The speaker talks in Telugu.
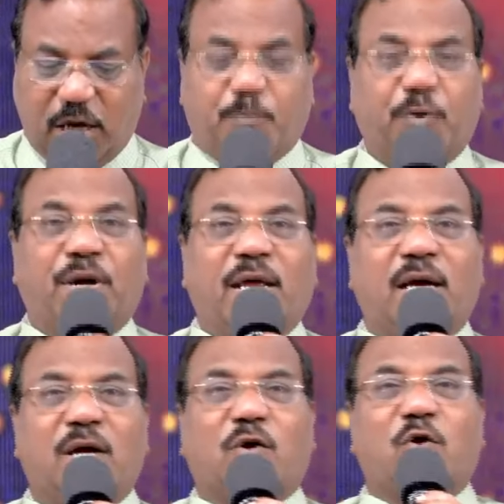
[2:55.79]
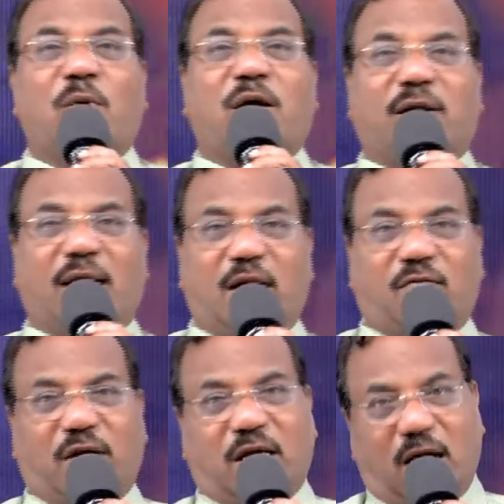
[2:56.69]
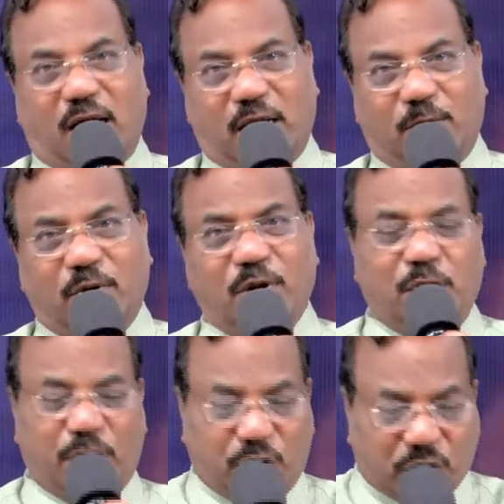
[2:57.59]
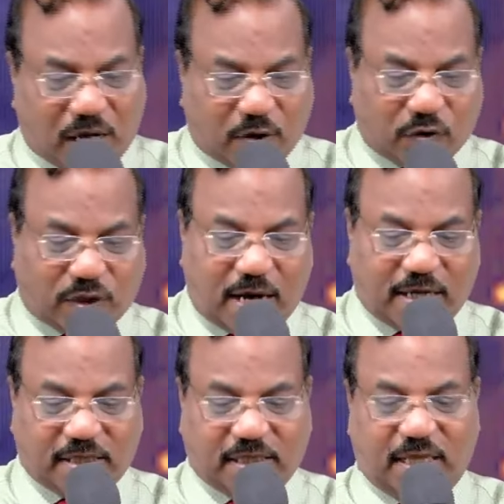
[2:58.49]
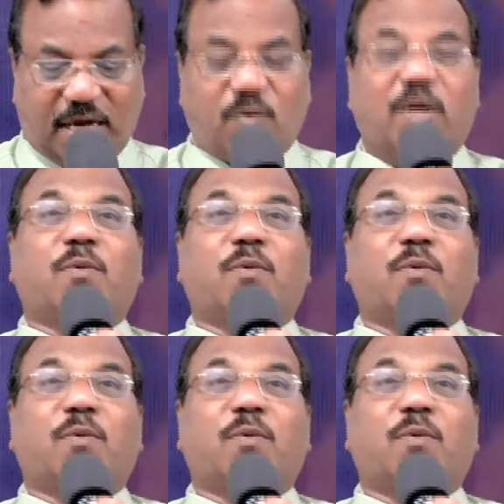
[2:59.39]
ఎప్పుడే కుమారుడైనటువంటి కాలేబు యూదా గోత్రానికి చెందినటువంటి